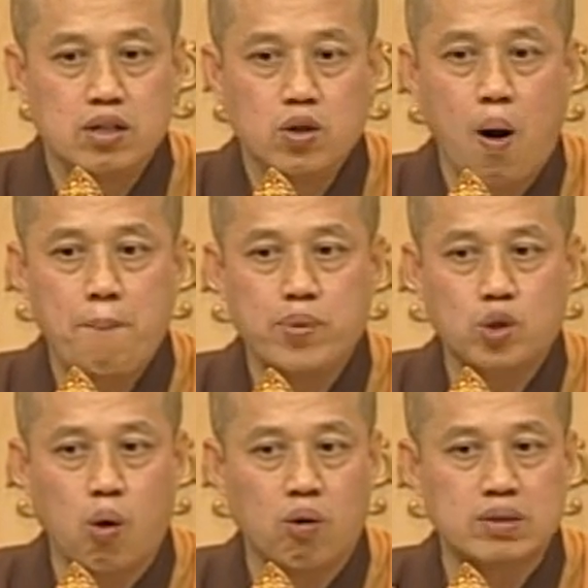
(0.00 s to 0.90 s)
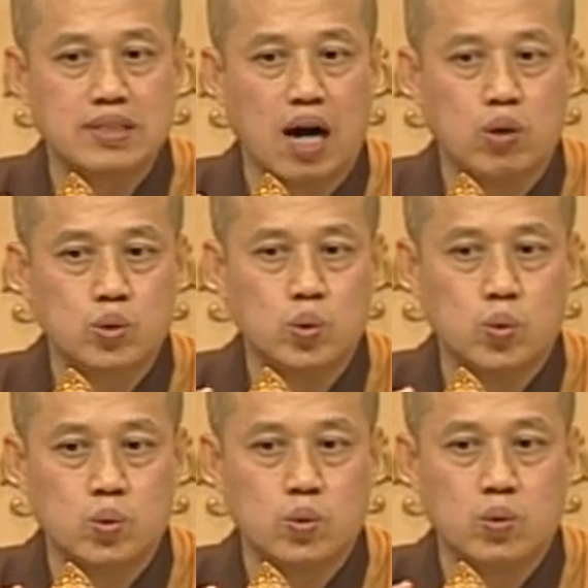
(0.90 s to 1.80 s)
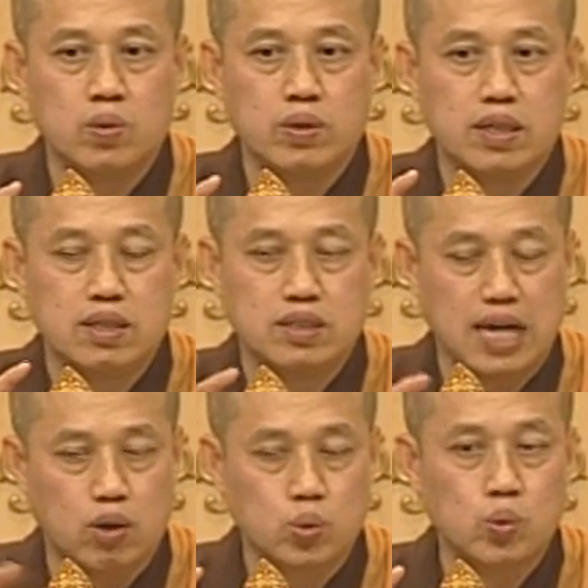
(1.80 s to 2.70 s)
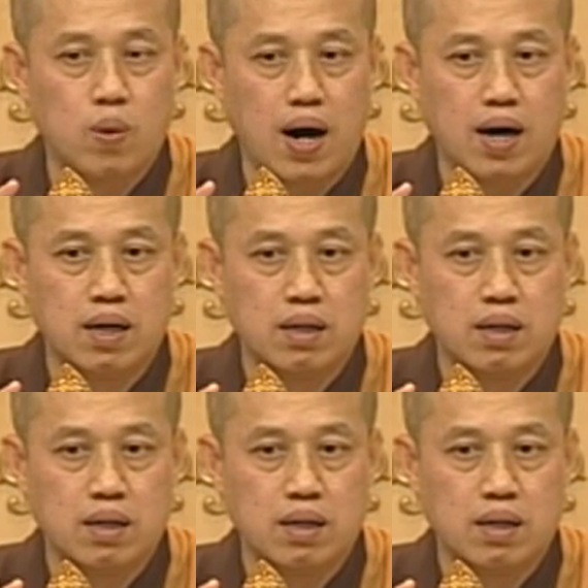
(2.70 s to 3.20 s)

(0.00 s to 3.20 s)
用不同的角度角度啊，